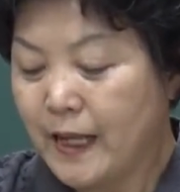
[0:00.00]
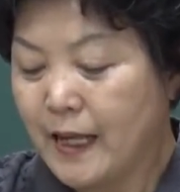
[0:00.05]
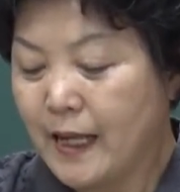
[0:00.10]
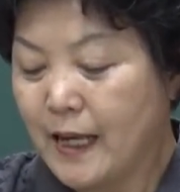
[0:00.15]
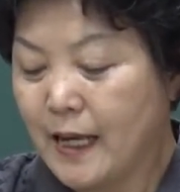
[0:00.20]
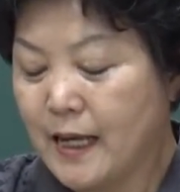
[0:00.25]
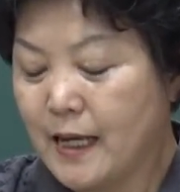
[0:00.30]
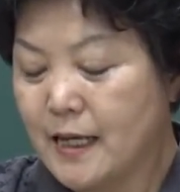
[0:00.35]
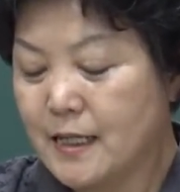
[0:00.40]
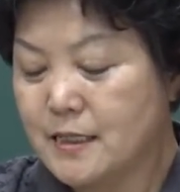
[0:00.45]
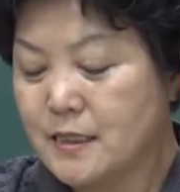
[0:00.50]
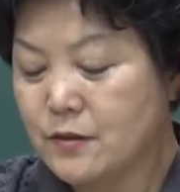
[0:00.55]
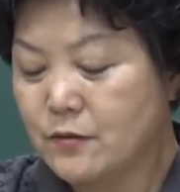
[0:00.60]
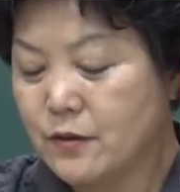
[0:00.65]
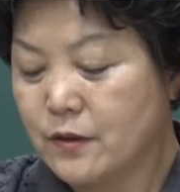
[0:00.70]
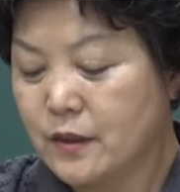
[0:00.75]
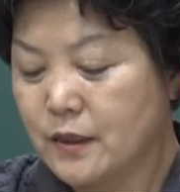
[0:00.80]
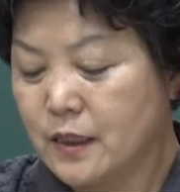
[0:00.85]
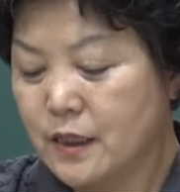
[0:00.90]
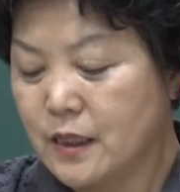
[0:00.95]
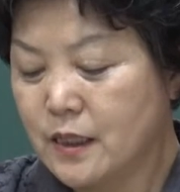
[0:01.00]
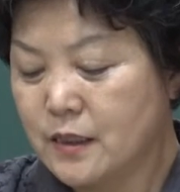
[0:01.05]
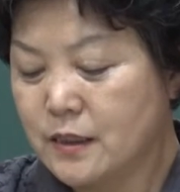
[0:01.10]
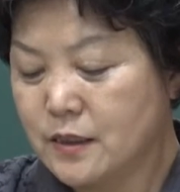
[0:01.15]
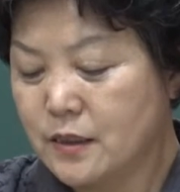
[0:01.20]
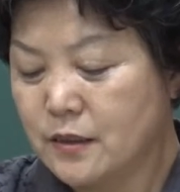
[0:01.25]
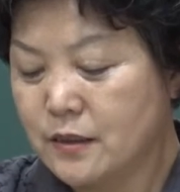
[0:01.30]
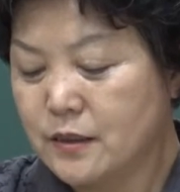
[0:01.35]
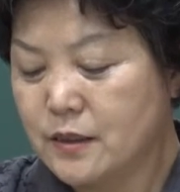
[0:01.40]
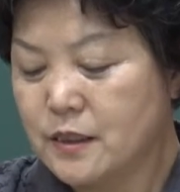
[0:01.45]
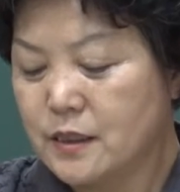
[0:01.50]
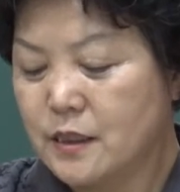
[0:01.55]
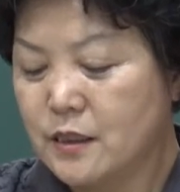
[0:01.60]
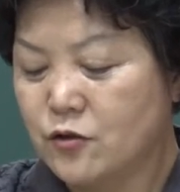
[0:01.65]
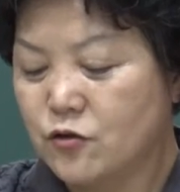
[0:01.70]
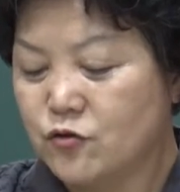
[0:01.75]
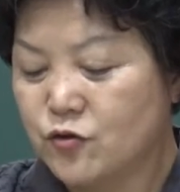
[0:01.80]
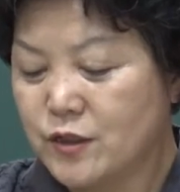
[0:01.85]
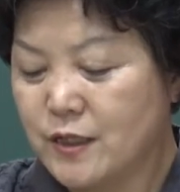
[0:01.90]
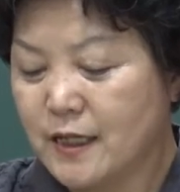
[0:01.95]
개지원이
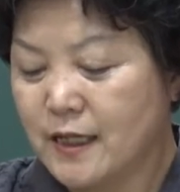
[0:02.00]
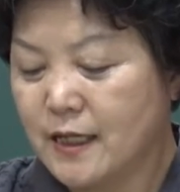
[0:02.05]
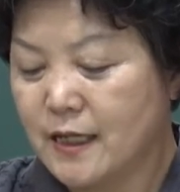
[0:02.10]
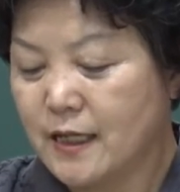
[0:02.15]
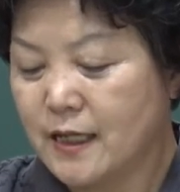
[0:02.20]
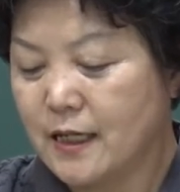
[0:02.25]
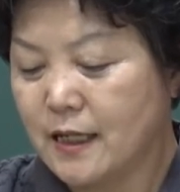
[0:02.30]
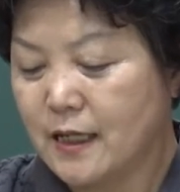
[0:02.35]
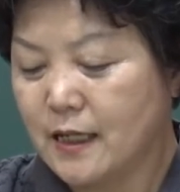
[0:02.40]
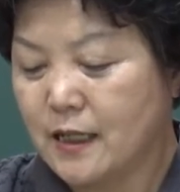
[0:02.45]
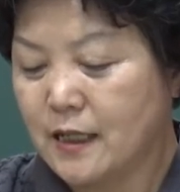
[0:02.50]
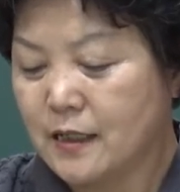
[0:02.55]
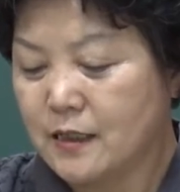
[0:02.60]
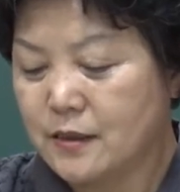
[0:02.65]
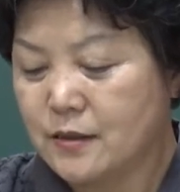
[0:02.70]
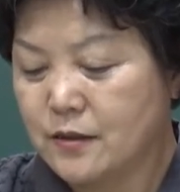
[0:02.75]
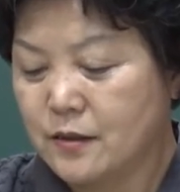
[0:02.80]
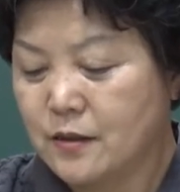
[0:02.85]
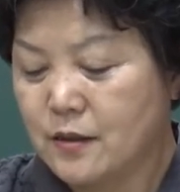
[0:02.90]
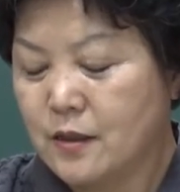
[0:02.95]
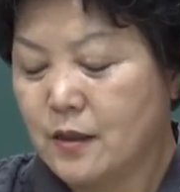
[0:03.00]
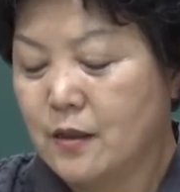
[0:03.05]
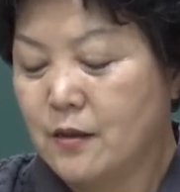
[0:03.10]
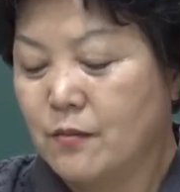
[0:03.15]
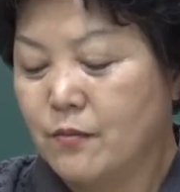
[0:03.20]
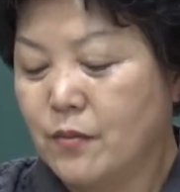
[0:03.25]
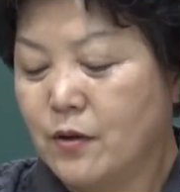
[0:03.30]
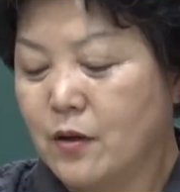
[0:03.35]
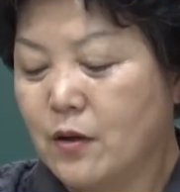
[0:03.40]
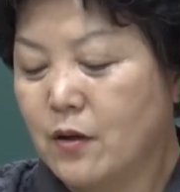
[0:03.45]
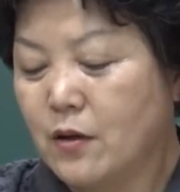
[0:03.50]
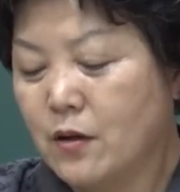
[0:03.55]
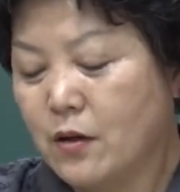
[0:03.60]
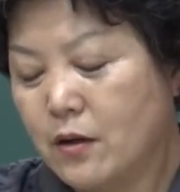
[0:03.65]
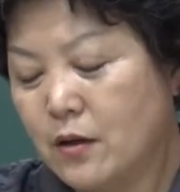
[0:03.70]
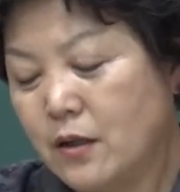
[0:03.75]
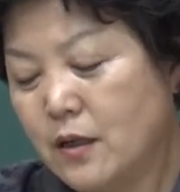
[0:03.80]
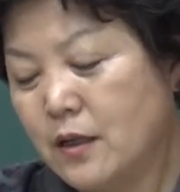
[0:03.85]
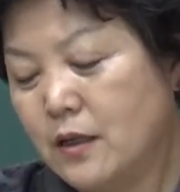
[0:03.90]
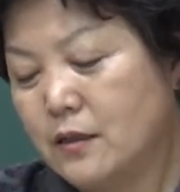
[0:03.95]
처지 유자예라 그죠
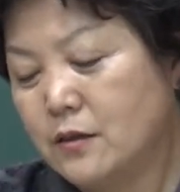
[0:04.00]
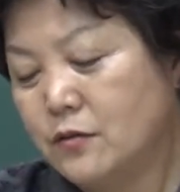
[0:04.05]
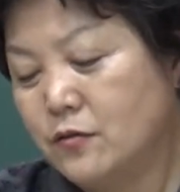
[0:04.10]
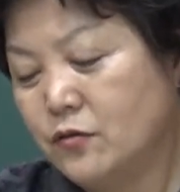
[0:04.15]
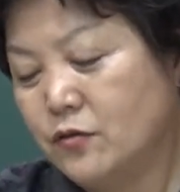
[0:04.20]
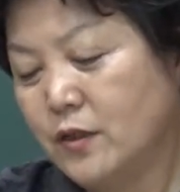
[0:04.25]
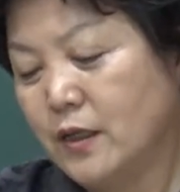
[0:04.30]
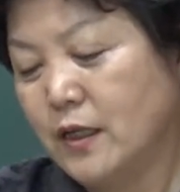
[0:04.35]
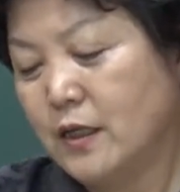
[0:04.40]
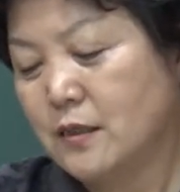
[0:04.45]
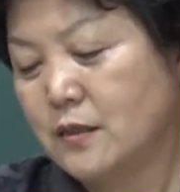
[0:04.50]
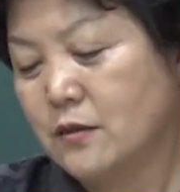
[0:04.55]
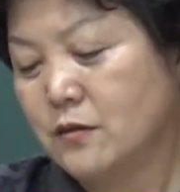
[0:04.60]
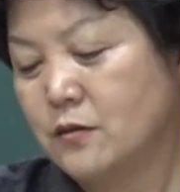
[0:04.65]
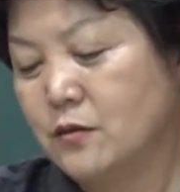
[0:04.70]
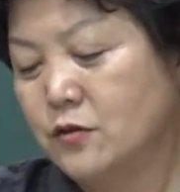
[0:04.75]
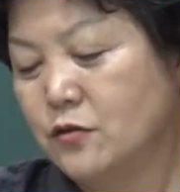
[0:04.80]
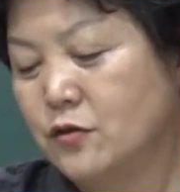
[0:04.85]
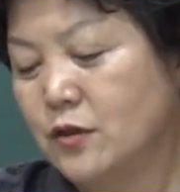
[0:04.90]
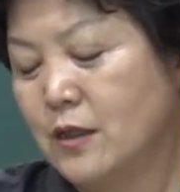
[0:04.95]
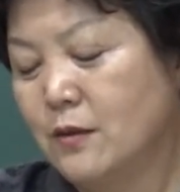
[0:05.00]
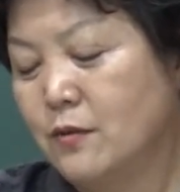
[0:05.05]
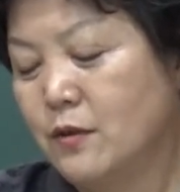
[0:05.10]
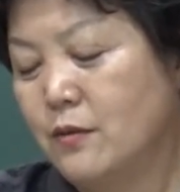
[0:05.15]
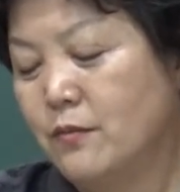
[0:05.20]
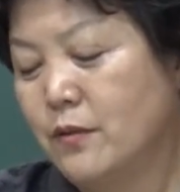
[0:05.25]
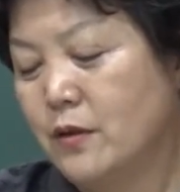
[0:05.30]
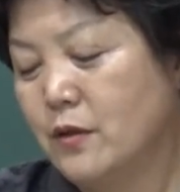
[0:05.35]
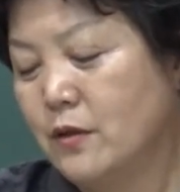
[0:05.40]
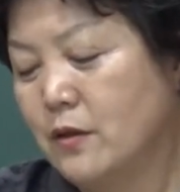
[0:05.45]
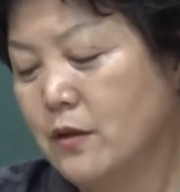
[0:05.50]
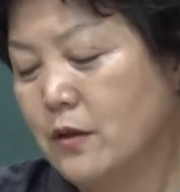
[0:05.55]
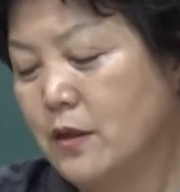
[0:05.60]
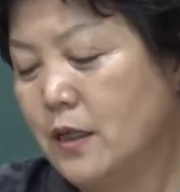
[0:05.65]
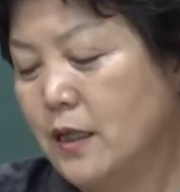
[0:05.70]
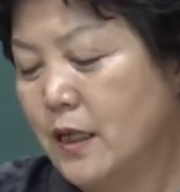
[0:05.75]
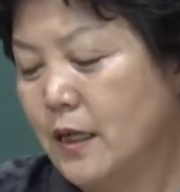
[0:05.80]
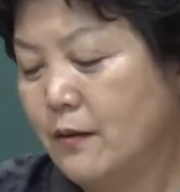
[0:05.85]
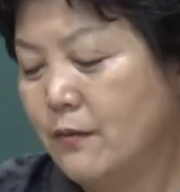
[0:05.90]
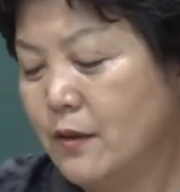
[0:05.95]
멀리 은둔하에서 은둔함을
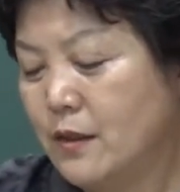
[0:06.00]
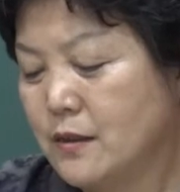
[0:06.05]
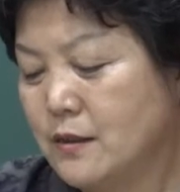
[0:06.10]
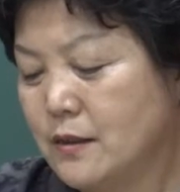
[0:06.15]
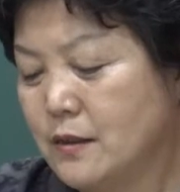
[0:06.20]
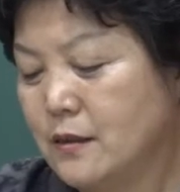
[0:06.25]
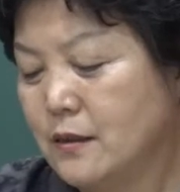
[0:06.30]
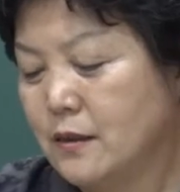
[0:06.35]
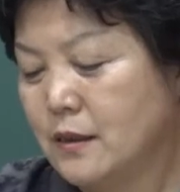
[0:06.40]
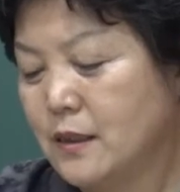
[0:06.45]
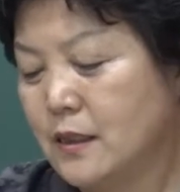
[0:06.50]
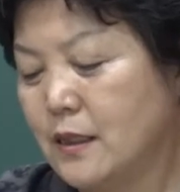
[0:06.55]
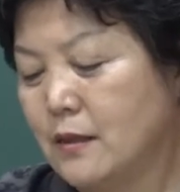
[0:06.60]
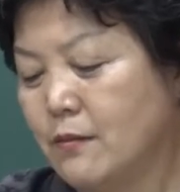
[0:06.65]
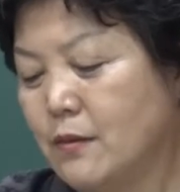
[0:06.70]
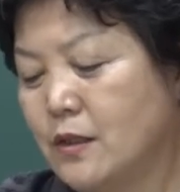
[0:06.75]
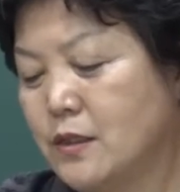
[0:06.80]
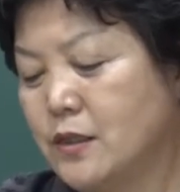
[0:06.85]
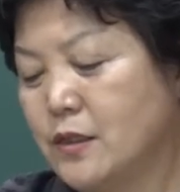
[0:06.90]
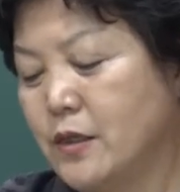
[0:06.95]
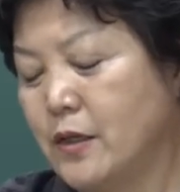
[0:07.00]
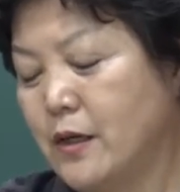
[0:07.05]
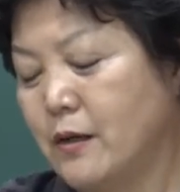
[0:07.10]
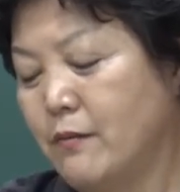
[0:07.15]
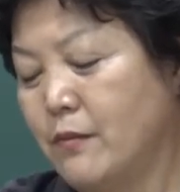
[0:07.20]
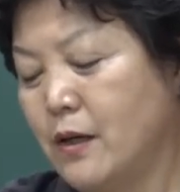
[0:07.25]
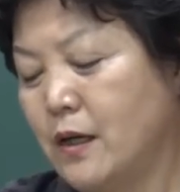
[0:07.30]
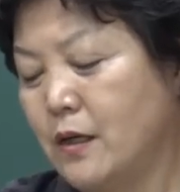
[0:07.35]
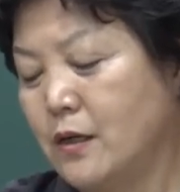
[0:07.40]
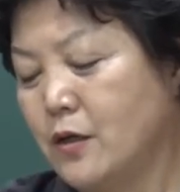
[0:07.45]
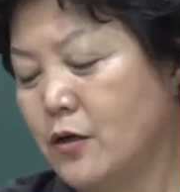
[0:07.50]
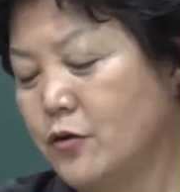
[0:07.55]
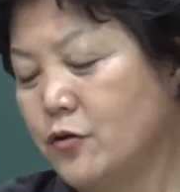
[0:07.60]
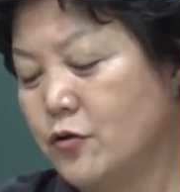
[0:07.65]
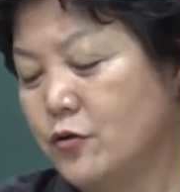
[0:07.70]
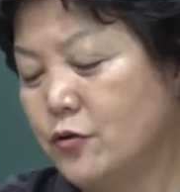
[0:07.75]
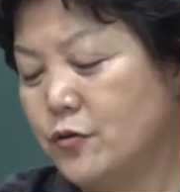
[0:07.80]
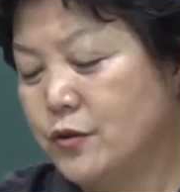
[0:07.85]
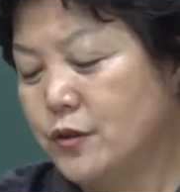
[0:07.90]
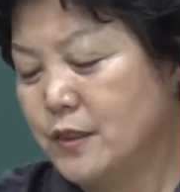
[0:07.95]
멀리 하면서 그 다음에 처함에
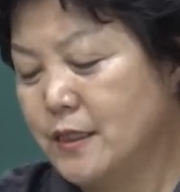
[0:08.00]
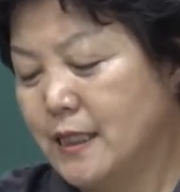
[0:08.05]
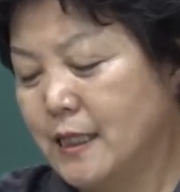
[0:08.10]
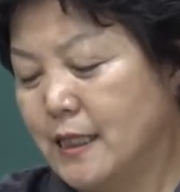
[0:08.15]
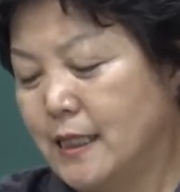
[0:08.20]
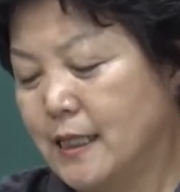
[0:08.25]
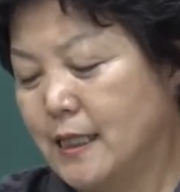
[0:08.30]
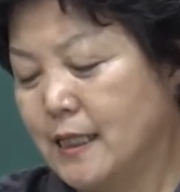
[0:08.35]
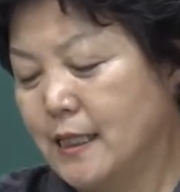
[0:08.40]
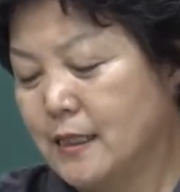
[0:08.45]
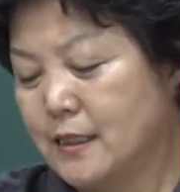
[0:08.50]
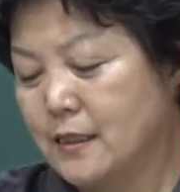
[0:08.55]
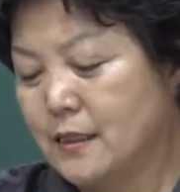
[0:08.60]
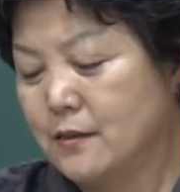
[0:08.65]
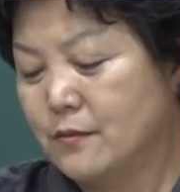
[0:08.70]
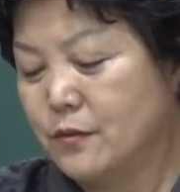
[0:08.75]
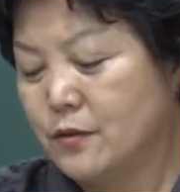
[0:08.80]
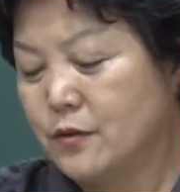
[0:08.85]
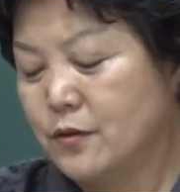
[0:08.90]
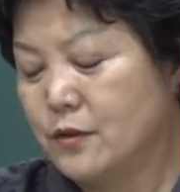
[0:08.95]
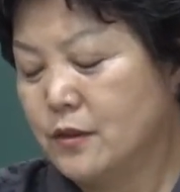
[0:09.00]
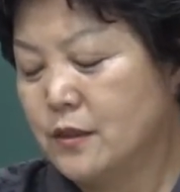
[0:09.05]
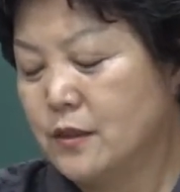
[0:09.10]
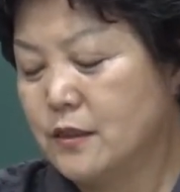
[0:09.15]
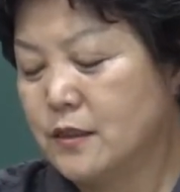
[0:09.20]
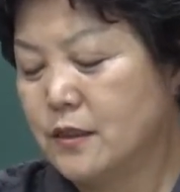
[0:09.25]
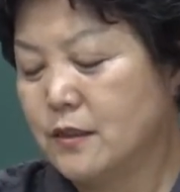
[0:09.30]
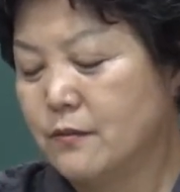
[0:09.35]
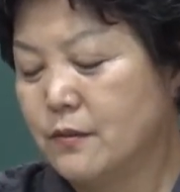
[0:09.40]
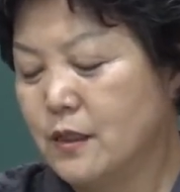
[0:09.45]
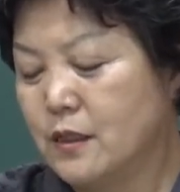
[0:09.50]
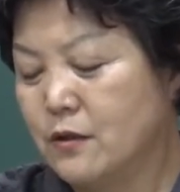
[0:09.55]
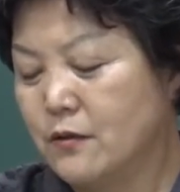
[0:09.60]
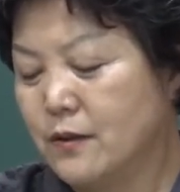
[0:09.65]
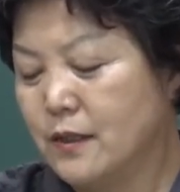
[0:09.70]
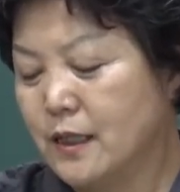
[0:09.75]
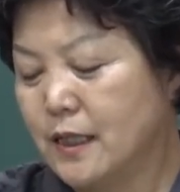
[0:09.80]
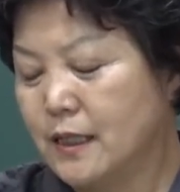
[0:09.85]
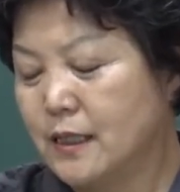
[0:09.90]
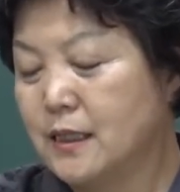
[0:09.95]
여유로운 자이라 그러므로 그 점이
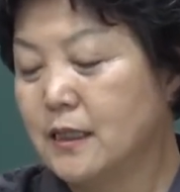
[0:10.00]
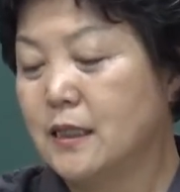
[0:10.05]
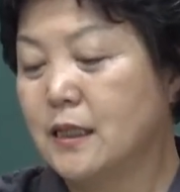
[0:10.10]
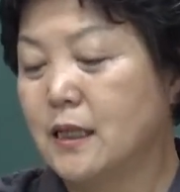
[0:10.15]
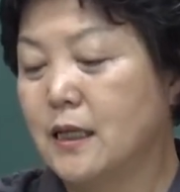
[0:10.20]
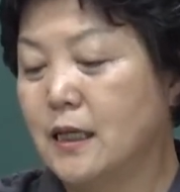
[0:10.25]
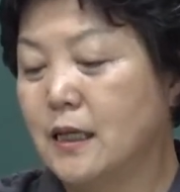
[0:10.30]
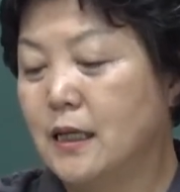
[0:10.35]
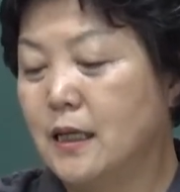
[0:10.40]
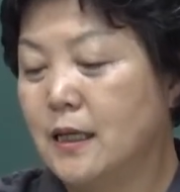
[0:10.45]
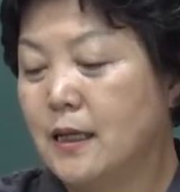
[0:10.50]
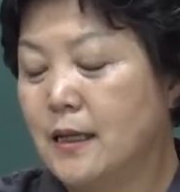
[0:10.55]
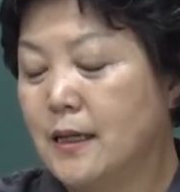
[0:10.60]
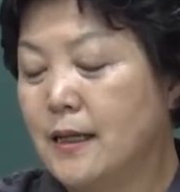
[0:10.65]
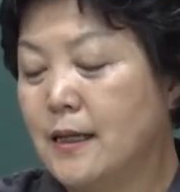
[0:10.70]
이와 같으니